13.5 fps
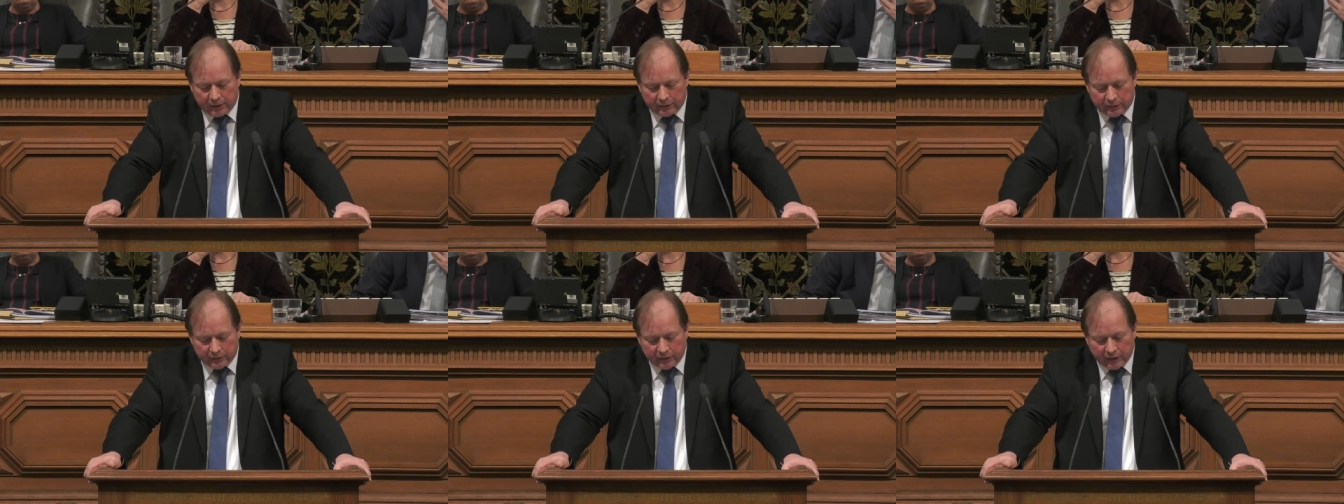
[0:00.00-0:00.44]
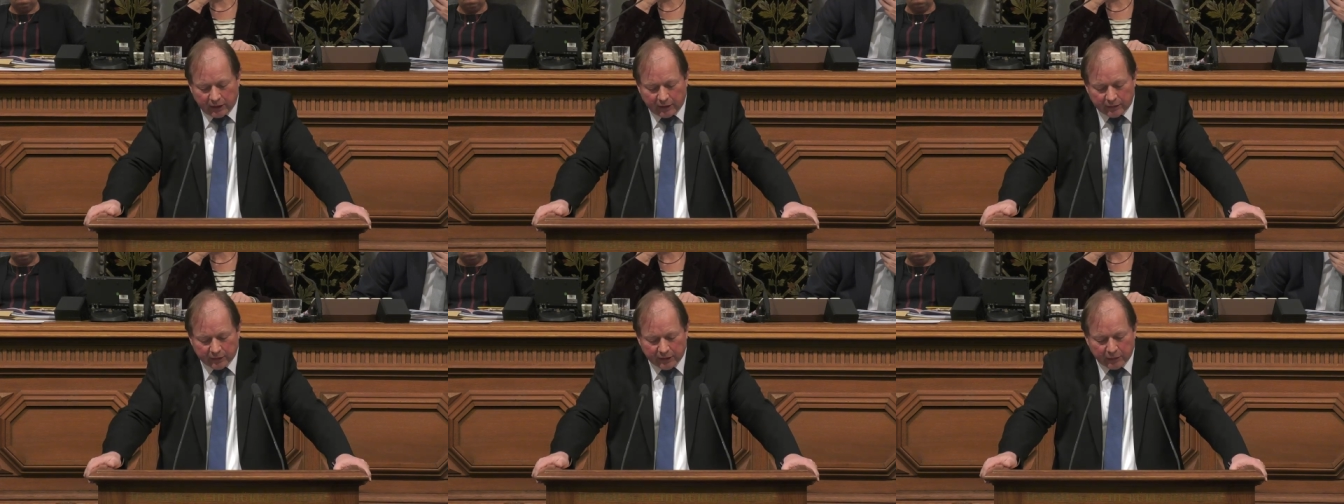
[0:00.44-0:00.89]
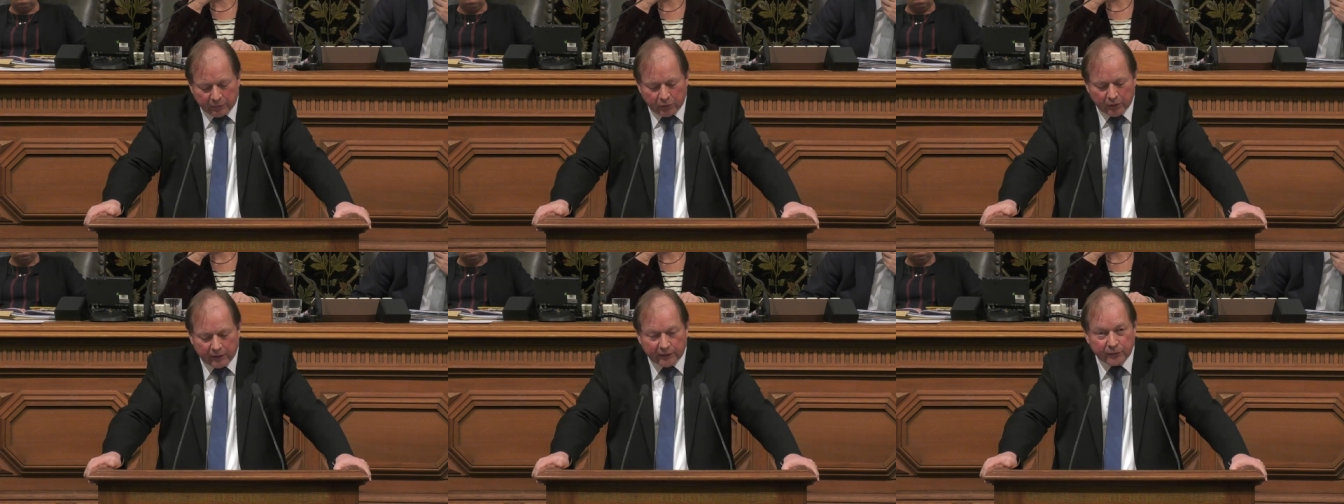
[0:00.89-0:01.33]
die Sicherheit seiner
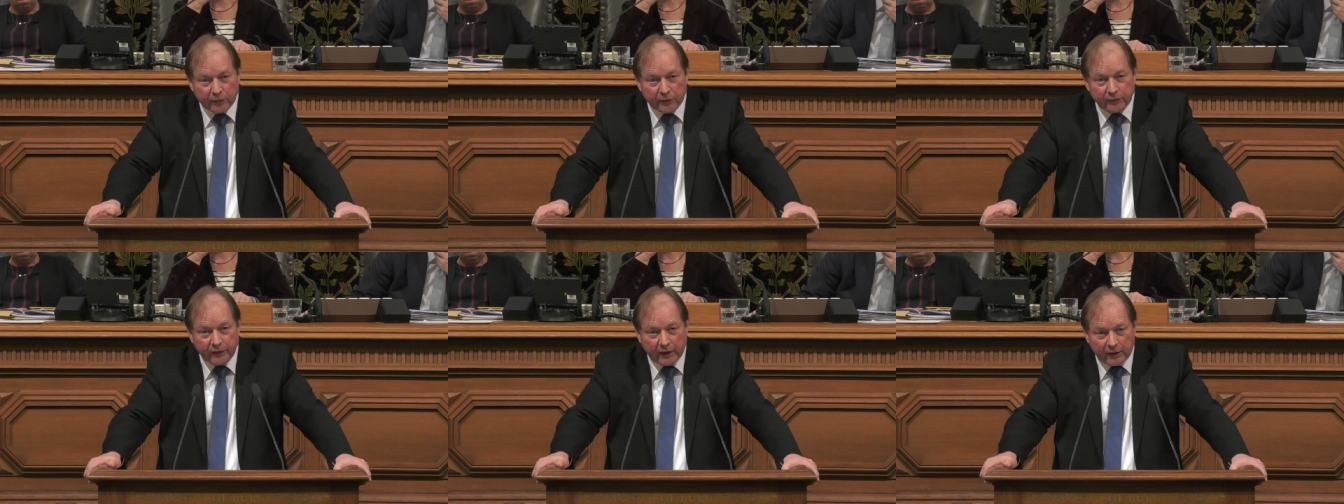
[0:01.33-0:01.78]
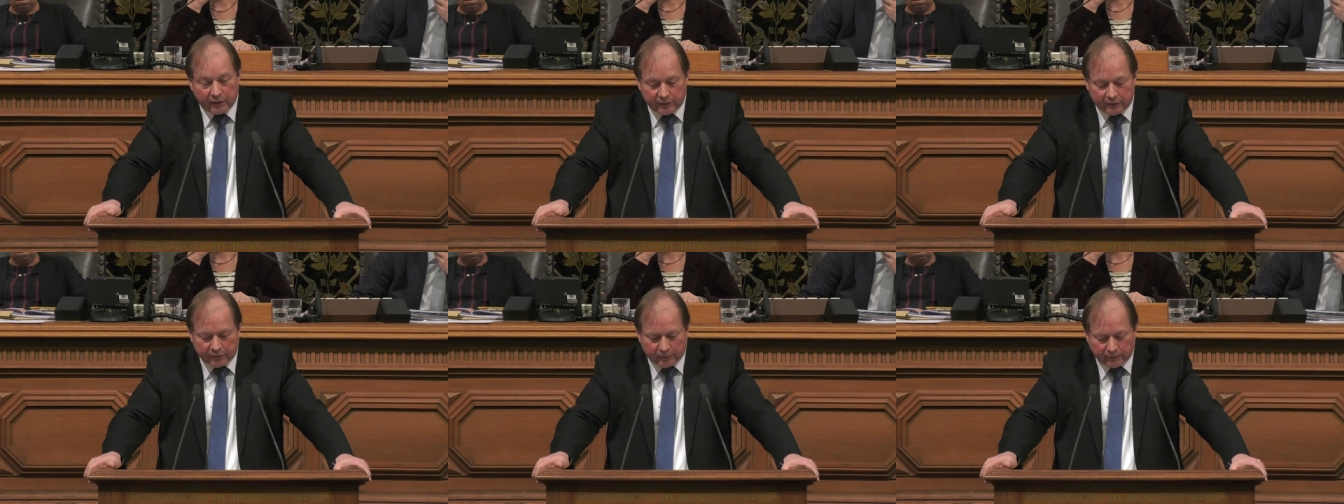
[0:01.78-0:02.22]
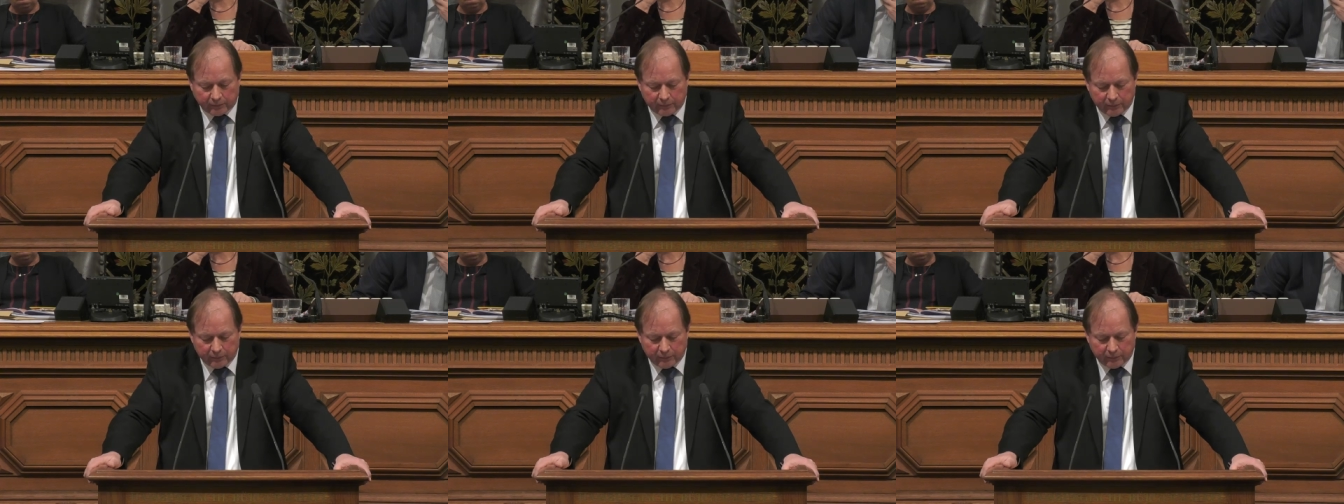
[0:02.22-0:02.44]
Bürger zu gewährleisten.